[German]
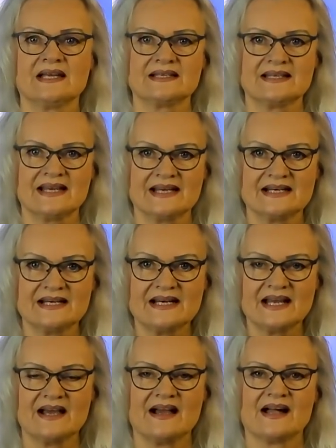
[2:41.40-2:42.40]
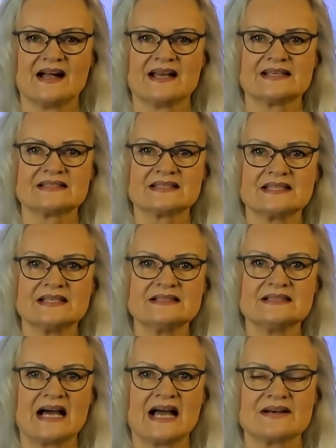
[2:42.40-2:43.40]
Denn es
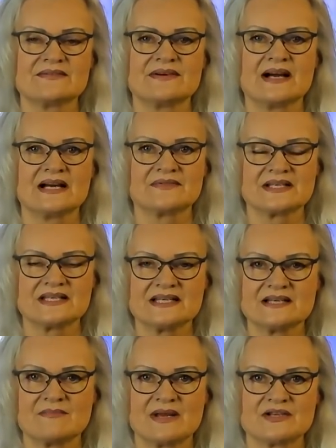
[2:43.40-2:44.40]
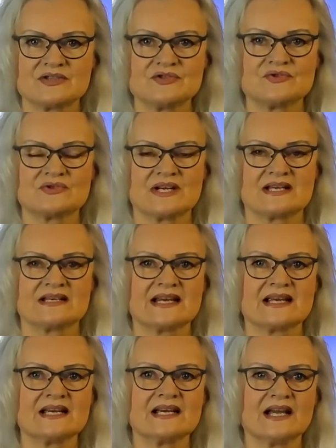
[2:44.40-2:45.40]
gilt einfach für jeden Menschen zu
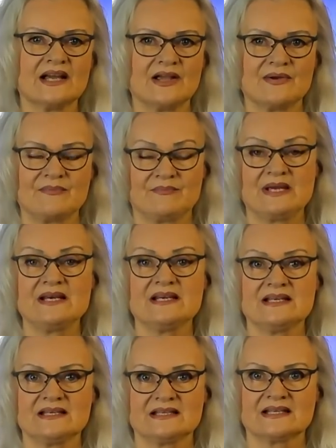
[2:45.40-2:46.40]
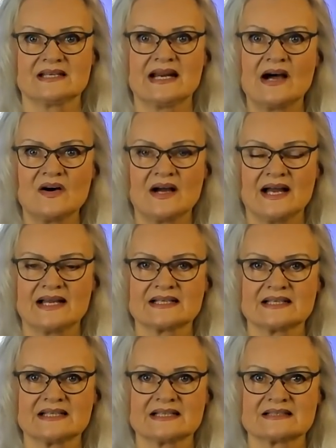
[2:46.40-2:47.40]
entdecken, bin ich denn auch ein
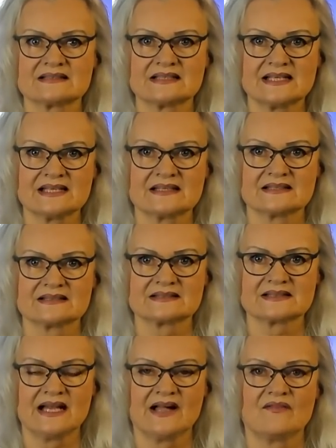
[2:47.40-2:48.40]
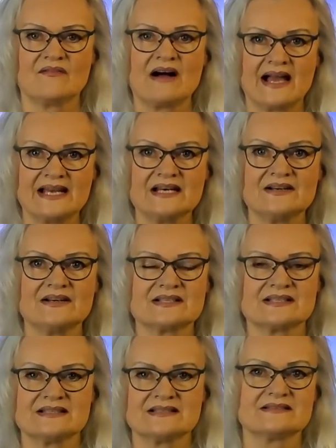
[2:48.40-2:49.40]
Krieger des Lichtes? Weil
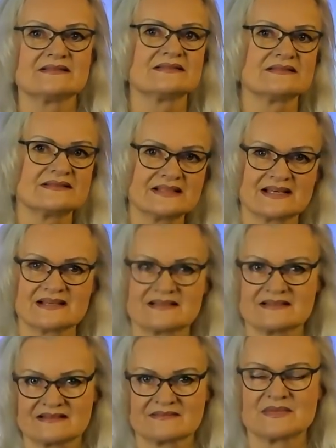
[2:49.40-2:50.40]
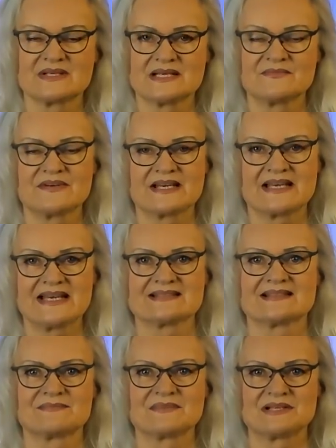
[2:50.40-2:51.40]
das mit dem
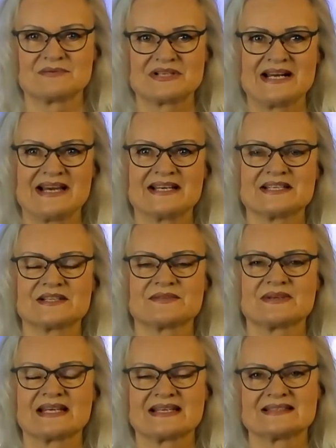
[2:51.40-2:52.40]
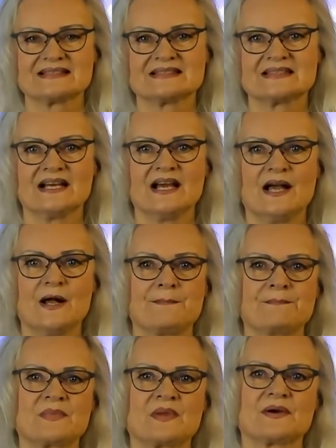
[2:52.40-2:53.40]
Vergessen, mit dem Schleier des Vergessens
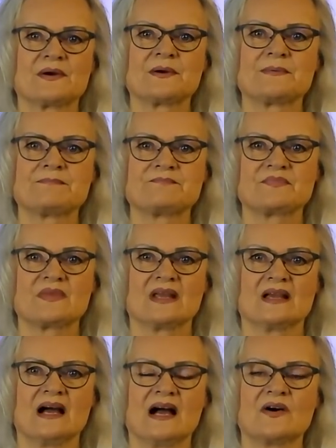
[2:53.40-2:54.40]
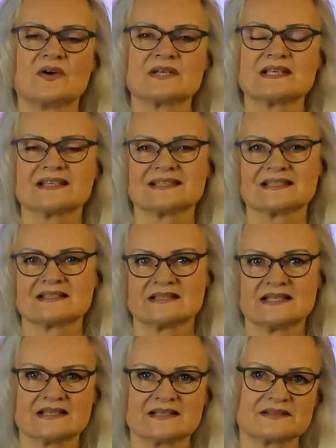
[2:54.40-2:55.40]
ähm, auch die Krieger des
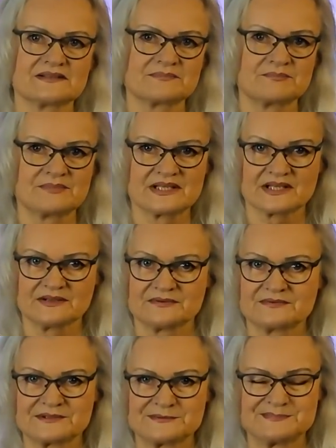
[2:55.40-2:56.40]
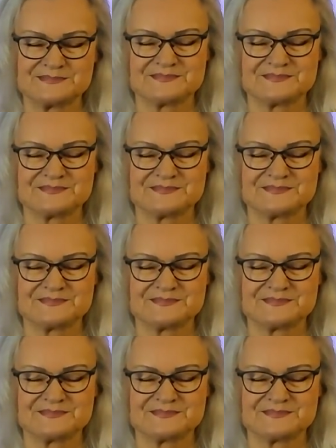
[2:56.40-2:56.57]
Lichtes betrifft.